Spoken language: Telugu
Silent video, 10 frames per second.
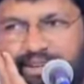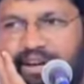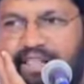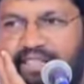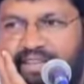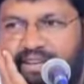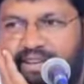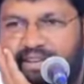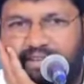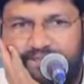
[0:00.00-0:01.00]
కాలు
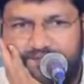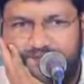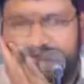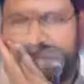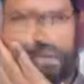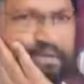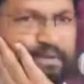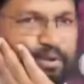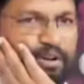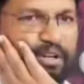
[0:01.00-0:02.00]
దగ్గర
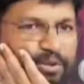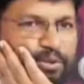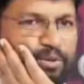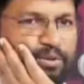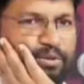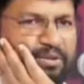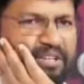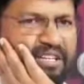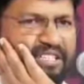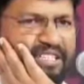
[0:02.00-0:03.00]
ఒక్క తొక్కు
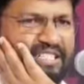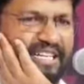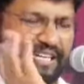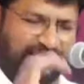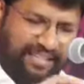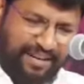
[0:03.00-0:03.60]
తొక్కి గట్టిగా